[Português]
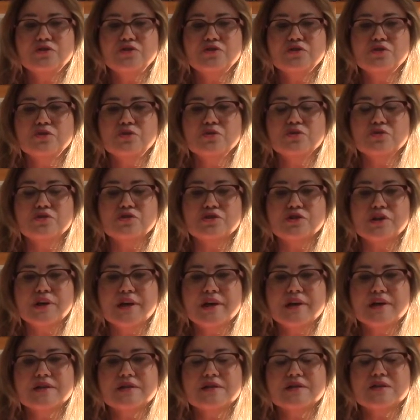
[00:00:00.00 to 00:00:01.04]
de
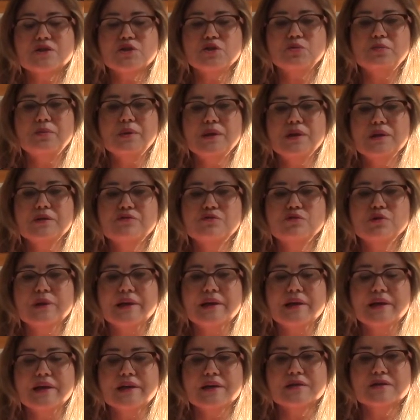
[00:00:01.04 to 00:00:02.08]
indulgência, de
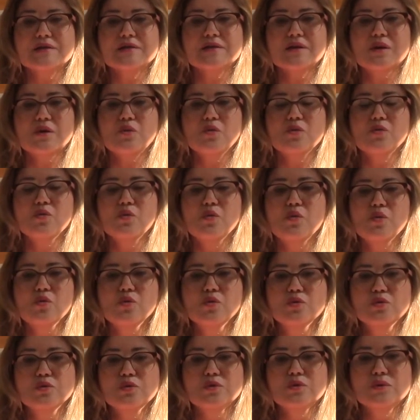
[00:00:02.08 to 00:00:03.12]
benevolência com
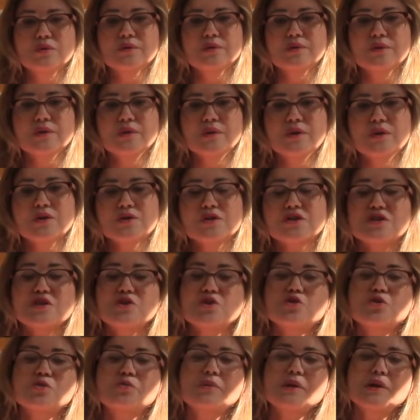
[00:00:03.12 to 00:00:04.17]
o outro
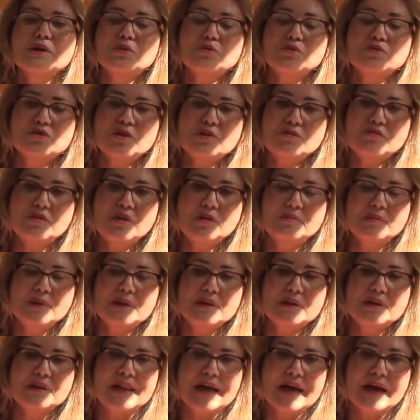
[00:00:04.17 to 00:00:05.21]
sentimento de
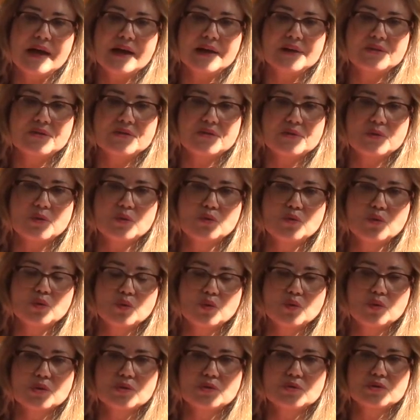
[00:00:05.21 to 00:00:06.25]
afabilidade com
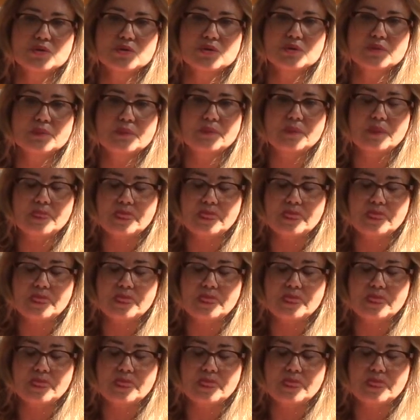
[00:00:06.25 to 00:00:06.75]
todos.